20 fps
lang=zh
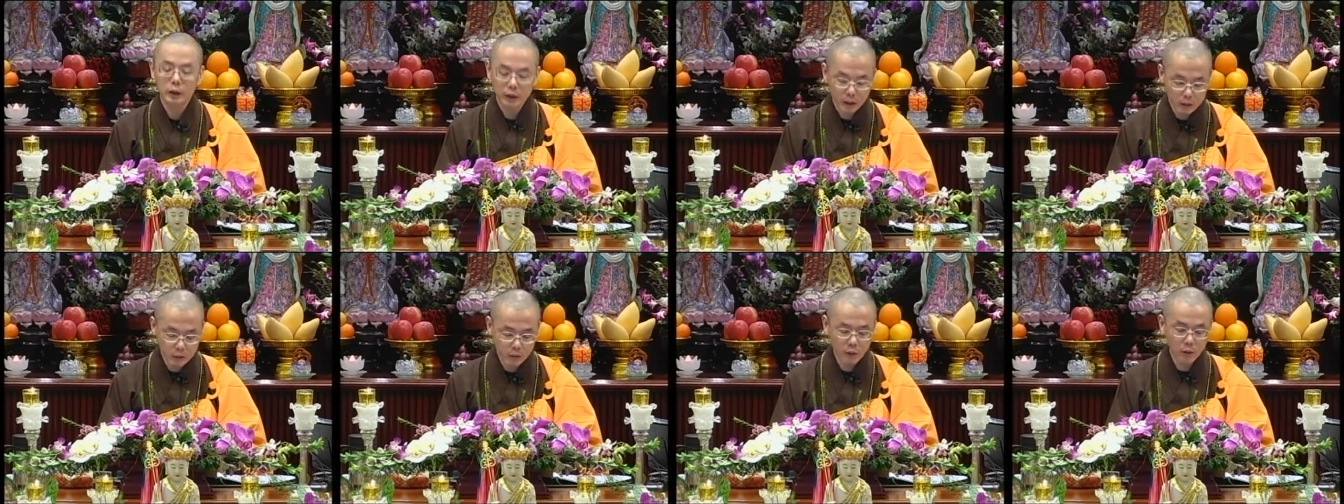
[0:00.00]

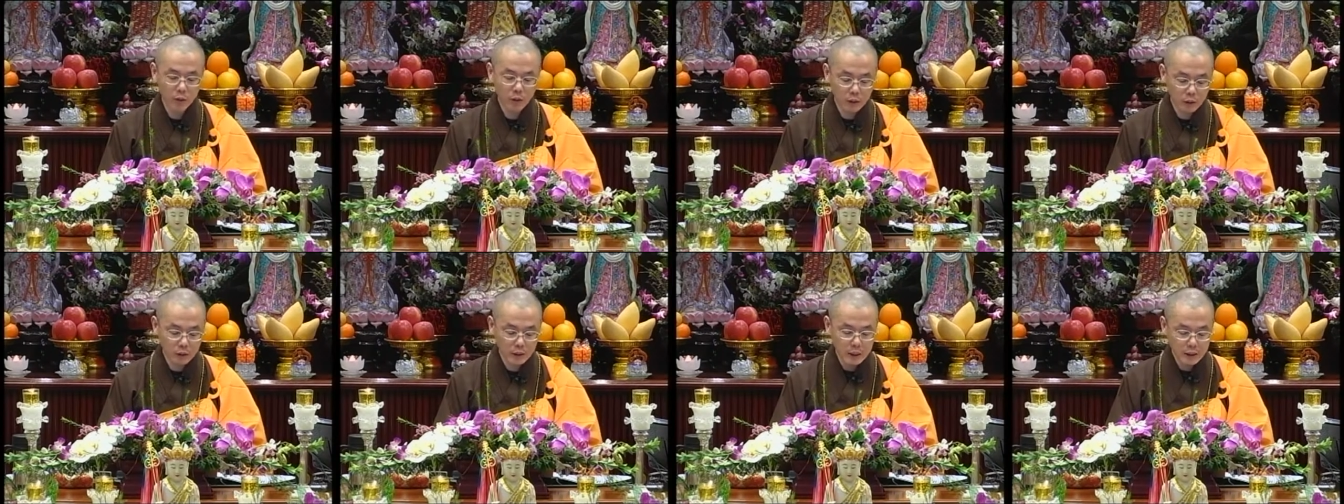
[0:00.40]
的确，
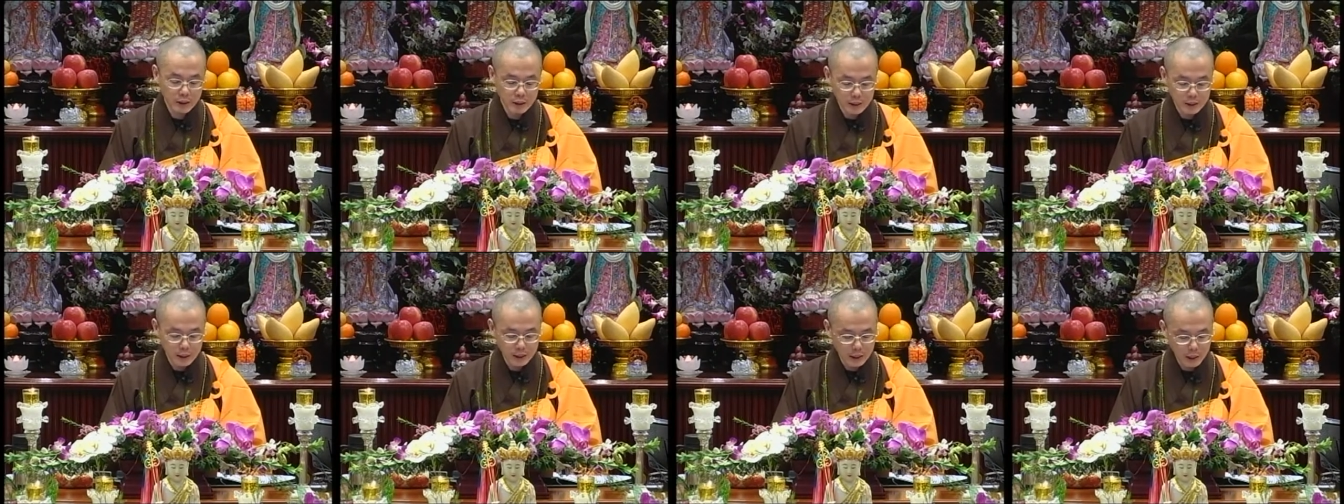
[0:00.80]
我遇到一
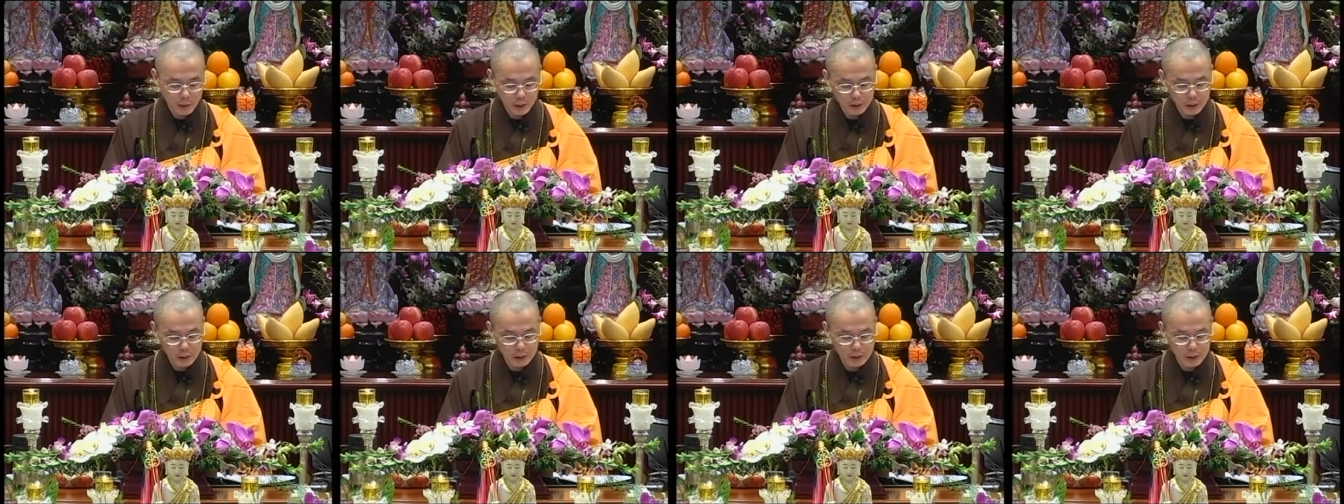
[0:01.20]
些台
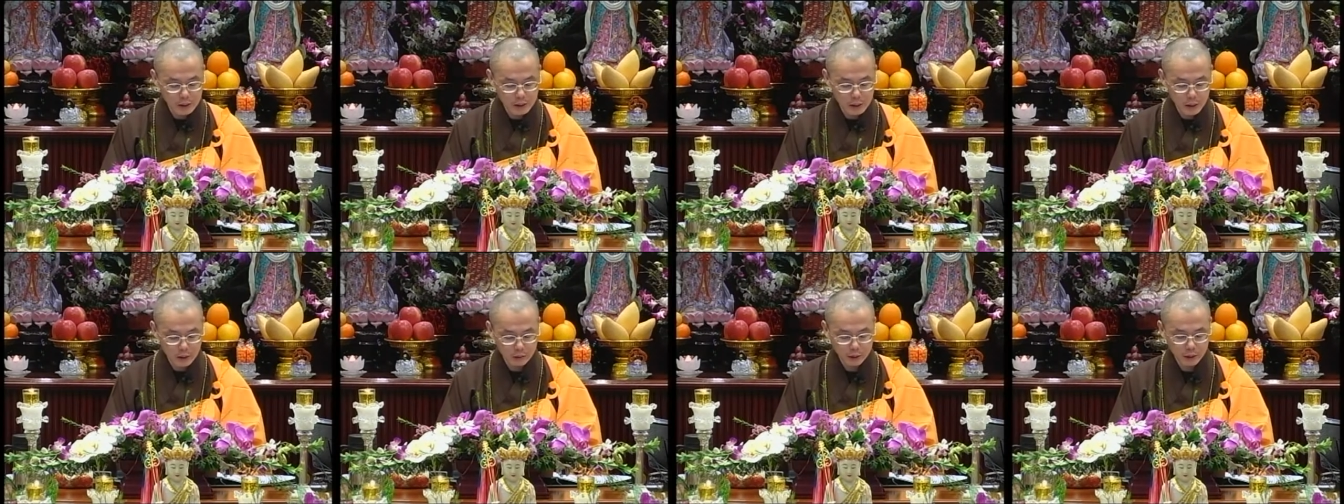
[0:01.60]
湾的青
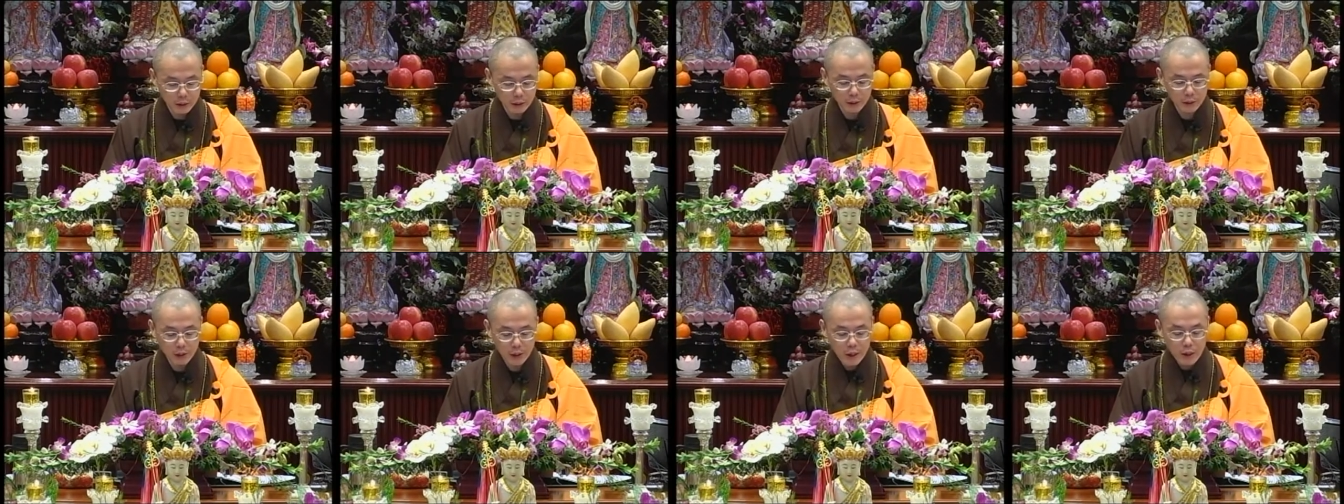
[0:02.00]
少年，